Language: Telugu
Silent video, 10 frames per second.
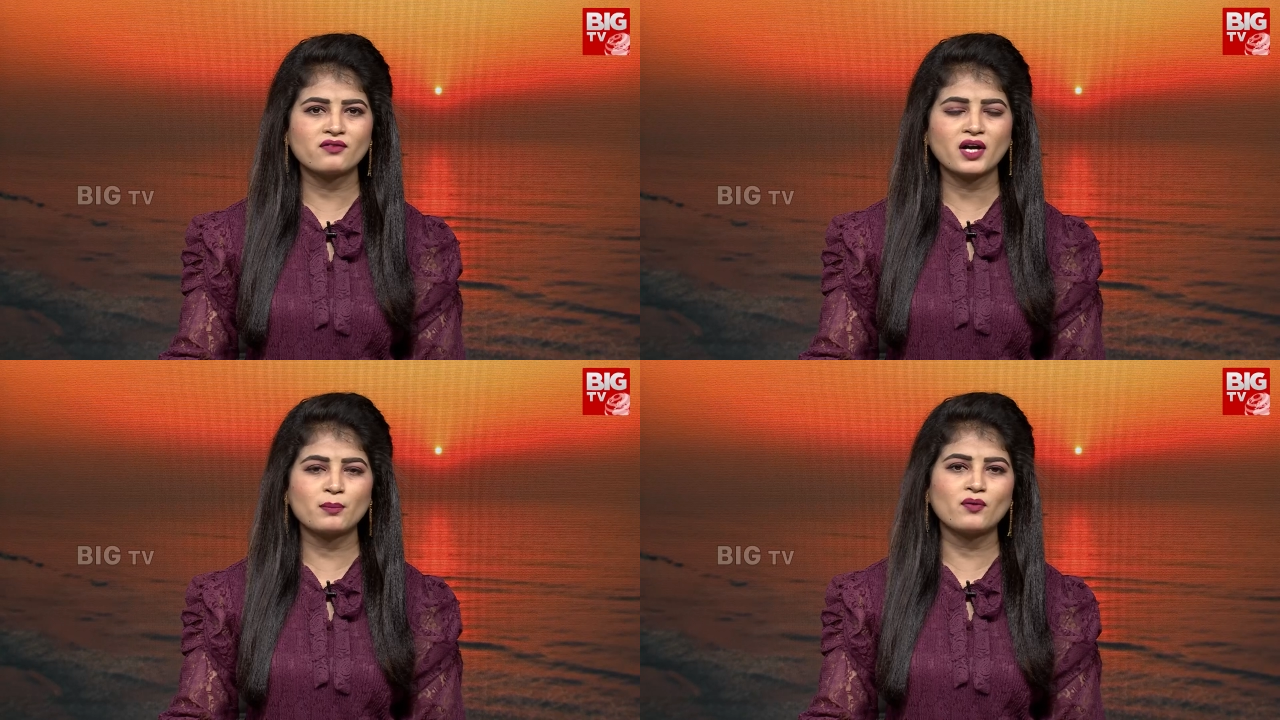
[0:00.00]

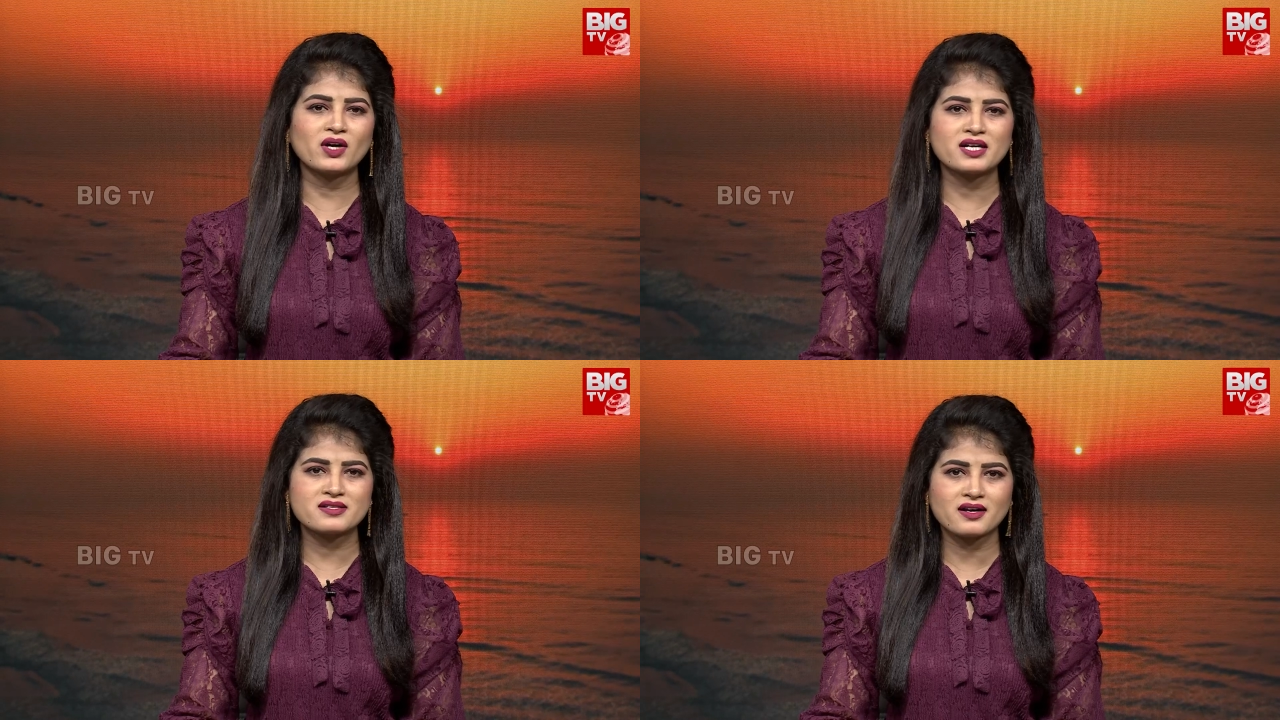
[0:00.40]

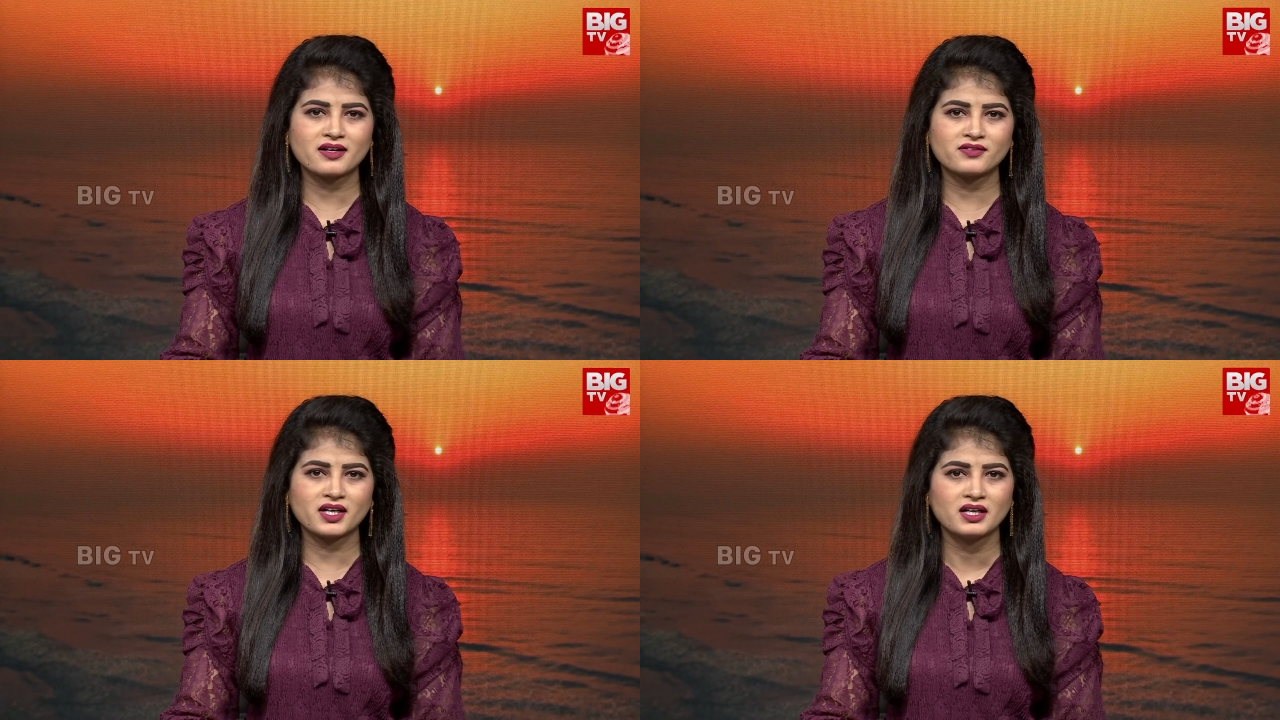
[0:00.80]
వైభవంగా
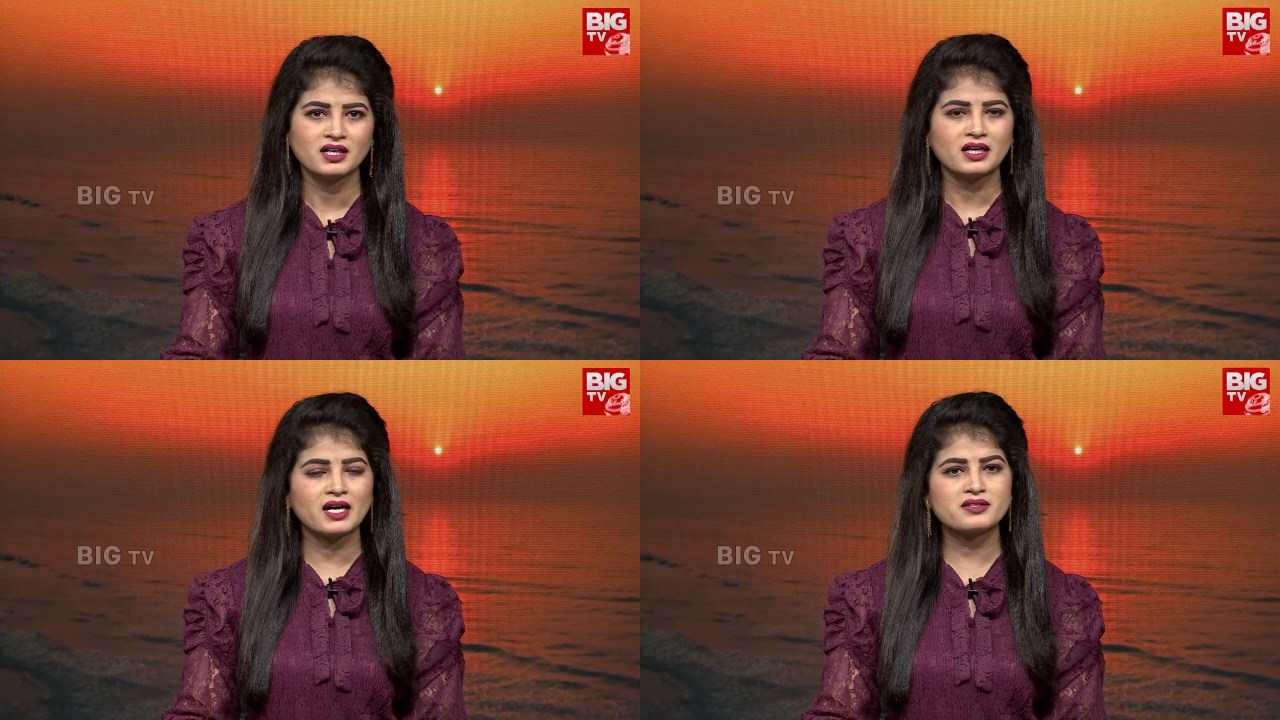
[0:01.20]
సాగింది
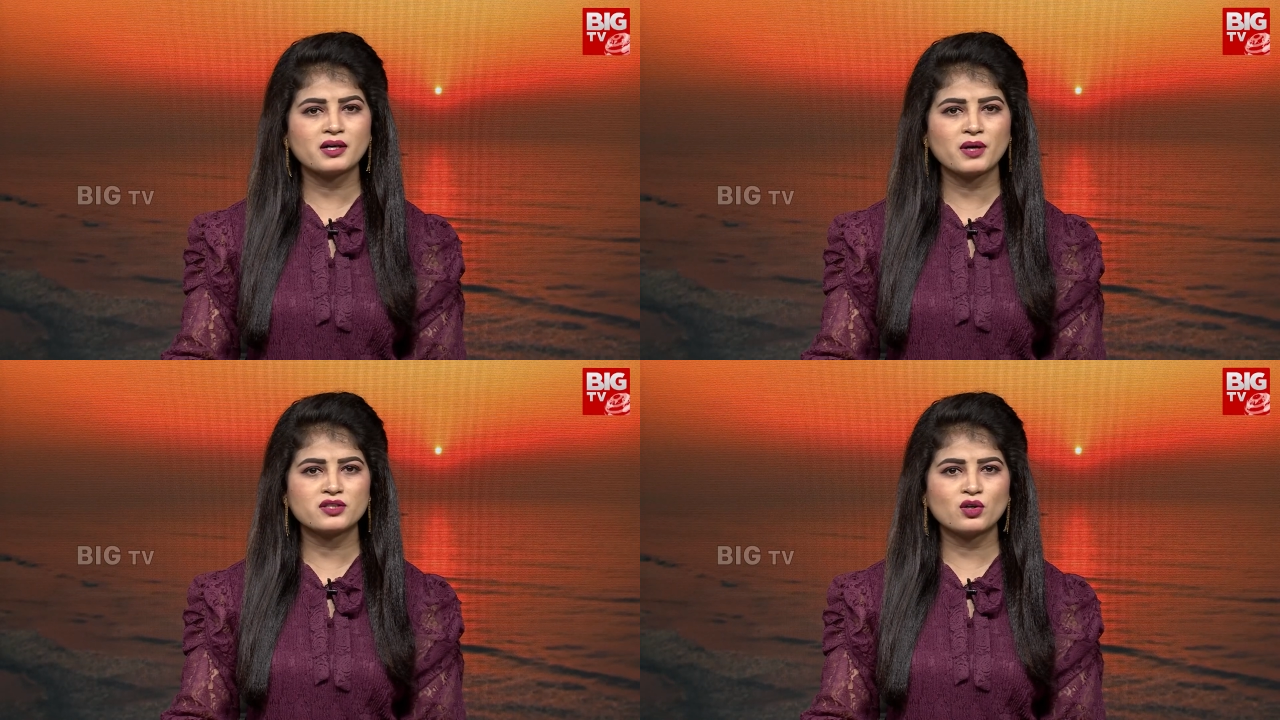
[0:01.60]

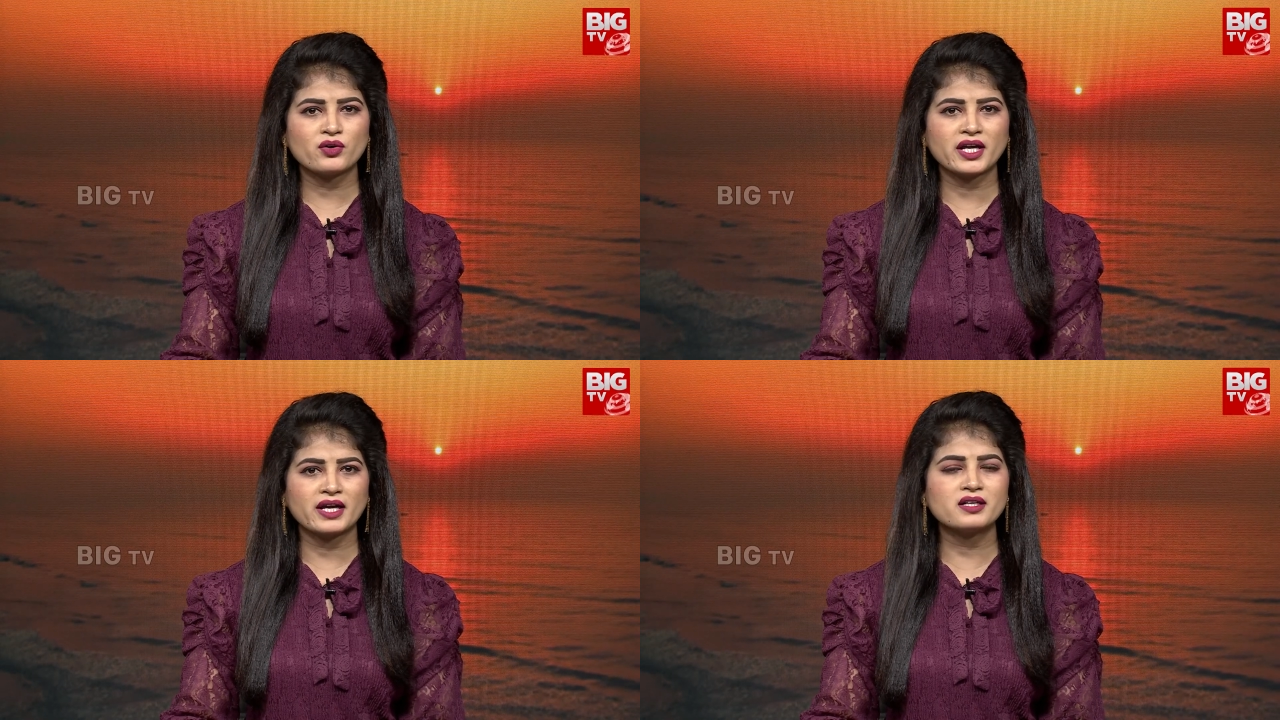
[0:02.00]

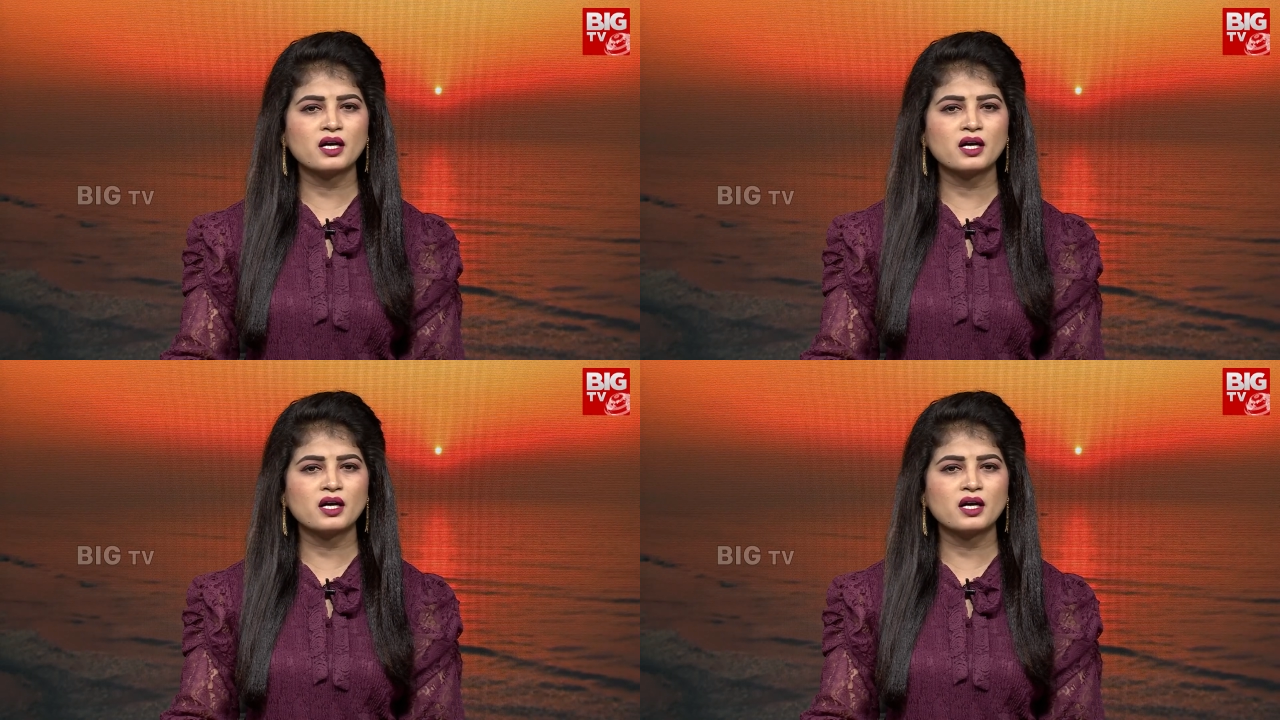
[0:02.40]
హైదరాబాద్లోని ఎన్